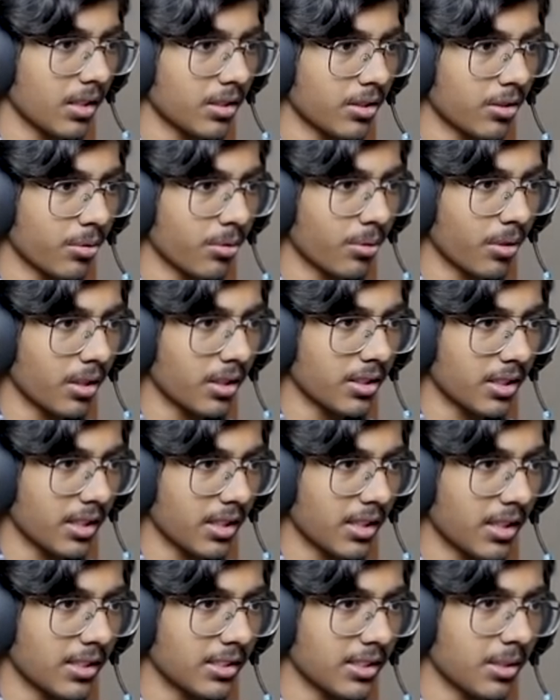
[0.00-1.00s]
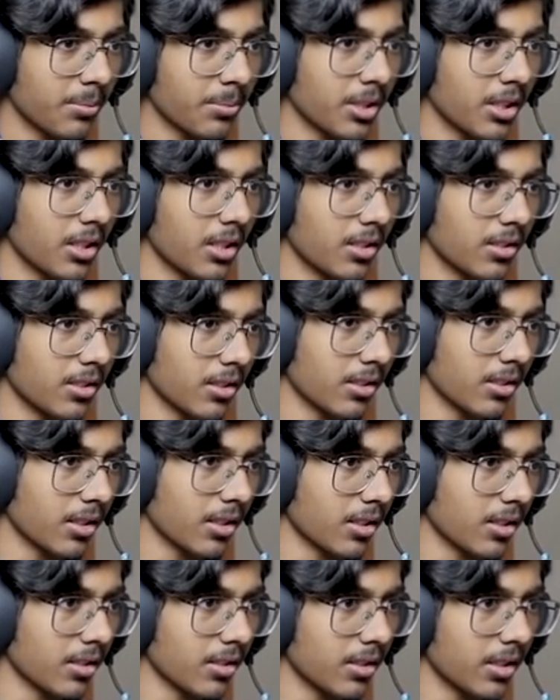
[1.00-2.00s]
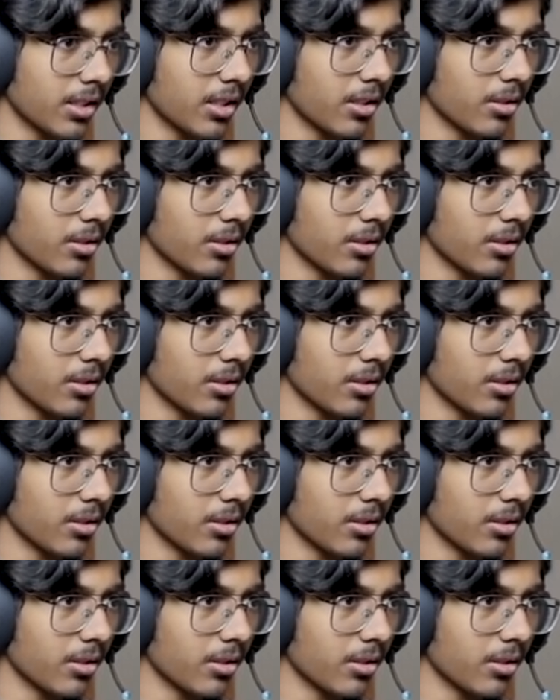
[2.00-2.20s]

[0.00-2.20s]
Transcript: थोड़ा सा यहाँ से हम सही कर सकते हैं एरिया